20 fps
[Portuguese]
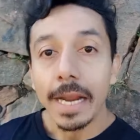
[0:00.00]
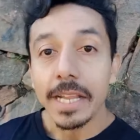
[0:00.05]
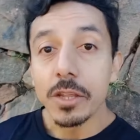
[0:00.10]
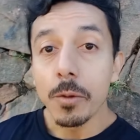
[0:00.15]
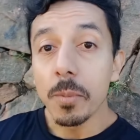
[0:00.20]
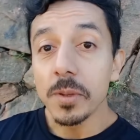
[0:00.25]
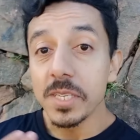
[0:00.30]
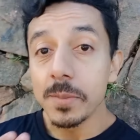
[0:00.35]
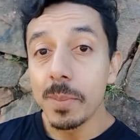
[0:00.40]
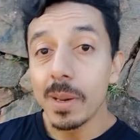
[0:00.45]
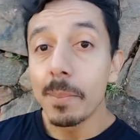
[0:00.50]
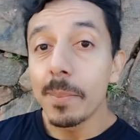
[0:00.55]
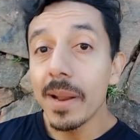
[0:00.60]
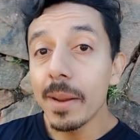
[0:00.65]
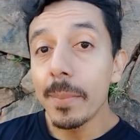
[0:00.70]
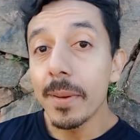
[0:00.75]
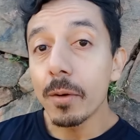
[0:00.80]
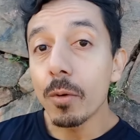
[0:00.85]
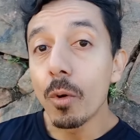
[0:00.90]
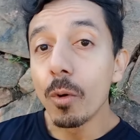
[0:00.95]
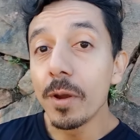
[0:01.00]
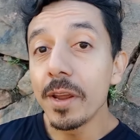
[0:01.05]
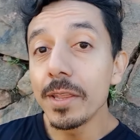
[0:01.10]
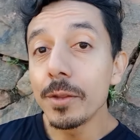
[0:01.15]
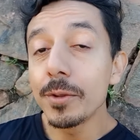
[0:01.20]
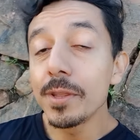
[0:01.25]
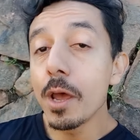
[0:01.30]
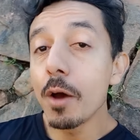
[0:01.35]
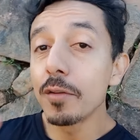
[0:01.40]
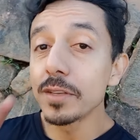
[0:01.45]
Então, para se preparar para a
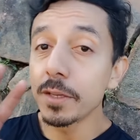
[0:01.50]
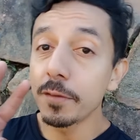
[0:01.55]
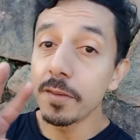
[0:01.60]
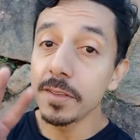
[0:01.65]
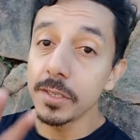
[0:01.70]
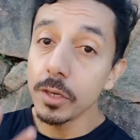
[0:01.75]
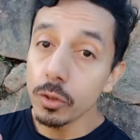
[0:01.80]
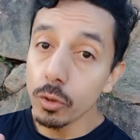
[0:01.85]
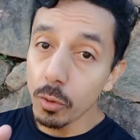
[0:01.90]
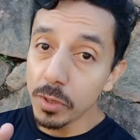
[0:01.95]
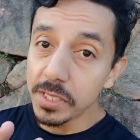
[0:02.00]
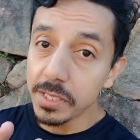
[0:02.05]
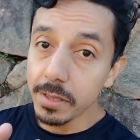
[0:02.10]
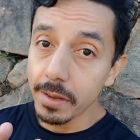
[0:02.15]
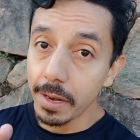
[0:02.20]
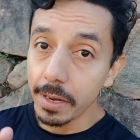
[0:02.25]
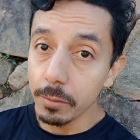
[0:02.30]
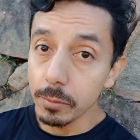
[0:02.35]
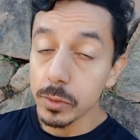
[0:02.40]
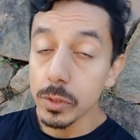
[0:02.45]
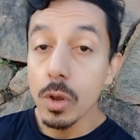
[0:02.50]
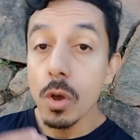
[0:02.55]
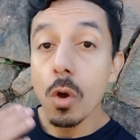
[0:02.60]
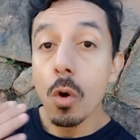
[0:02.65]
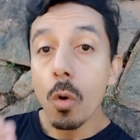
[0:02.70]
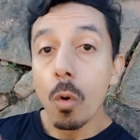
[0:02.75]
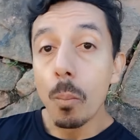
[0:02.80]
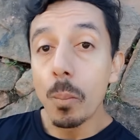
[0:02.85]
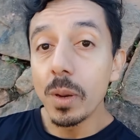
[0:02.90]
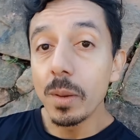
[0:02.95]
corrida, o ideal é você fazer dois treinos.
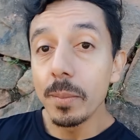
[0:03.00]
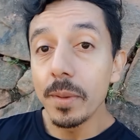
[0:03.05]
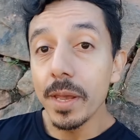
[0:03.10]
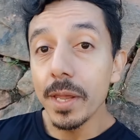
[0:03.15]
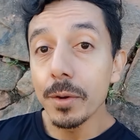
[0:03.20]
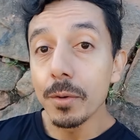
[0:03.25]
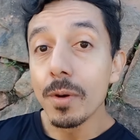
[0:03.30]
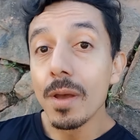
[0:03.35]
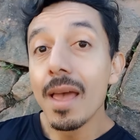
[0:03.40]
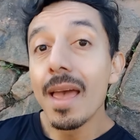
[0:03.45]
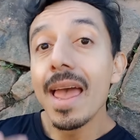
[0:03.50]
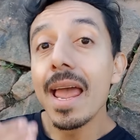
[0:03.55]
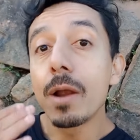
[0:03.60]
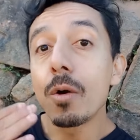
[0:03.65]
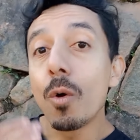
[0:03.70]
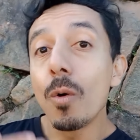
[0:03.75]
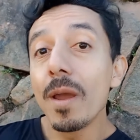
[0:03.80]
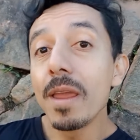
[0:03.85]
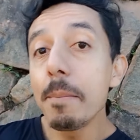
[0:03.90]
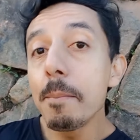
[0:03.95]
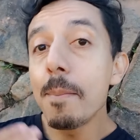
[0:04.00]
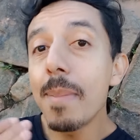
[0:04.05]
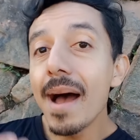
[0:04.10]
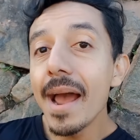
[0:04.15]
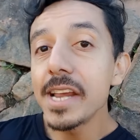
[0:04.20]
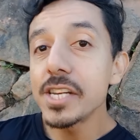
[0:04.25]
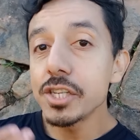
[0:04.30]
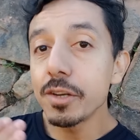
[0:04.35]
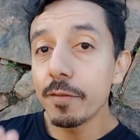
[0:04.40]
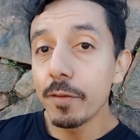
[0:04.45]
O primeiro é correr em
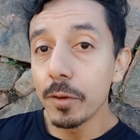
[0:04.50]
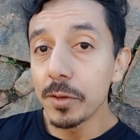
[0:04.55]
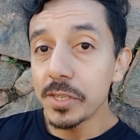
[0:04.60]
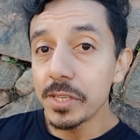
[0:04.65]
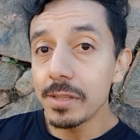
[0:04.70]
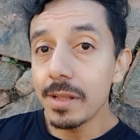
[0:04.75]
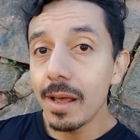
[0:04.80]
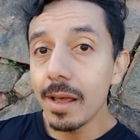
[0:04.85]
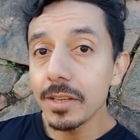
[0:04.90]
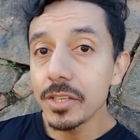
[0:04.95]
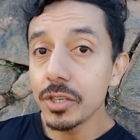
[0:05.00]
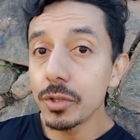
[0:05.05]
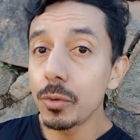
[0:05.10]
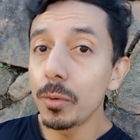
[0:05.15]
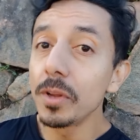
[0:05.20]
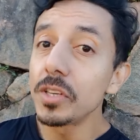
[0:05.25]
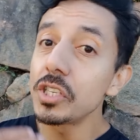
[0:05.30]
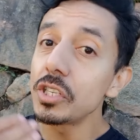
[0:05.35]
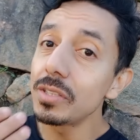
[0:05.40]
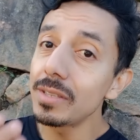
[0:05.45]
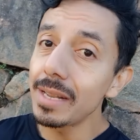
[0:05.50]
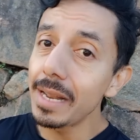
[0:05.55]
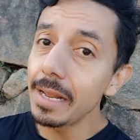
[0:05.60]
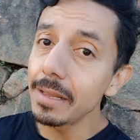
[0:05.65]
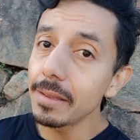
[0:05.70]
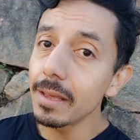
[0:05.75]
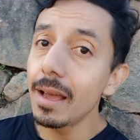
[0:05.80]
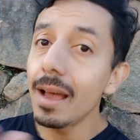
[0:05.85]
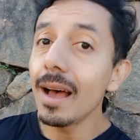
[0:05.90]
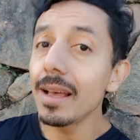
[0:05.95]
baixa velocidade durante
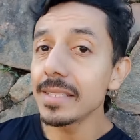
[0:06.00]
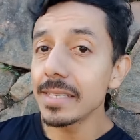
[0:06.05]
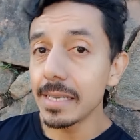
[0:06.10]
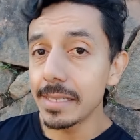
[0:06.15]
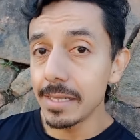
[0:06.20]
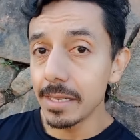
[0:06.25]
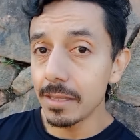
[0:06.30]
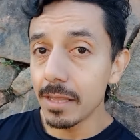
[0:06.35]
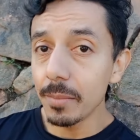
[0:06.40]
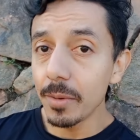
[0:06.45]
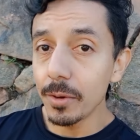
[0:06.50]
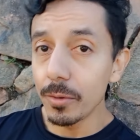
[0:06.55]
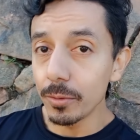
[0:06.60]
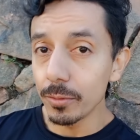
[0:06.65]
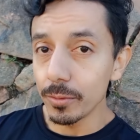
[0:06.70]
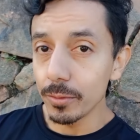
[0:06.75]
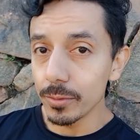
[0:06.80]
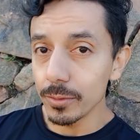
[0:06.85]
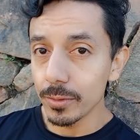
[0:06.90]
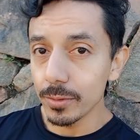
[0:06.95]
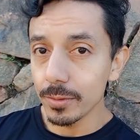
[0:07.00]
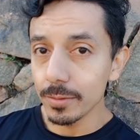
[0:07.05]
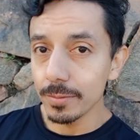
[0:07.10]
30 a 60 minutos.